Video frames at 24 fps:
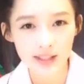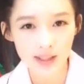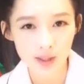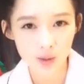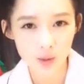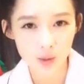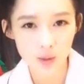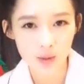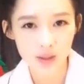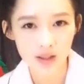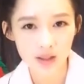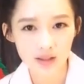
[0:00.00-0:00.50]

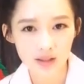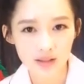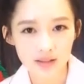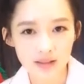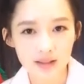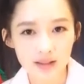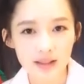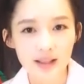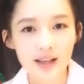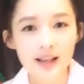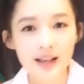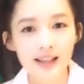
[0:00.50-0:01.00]
音乐、
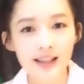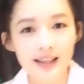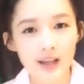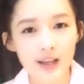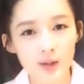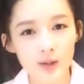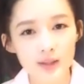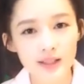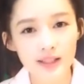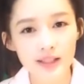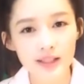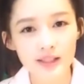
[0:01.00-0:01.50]

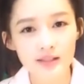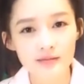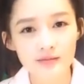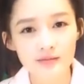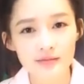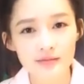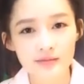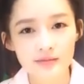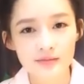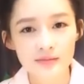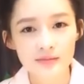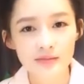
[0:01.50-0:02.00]
聊天、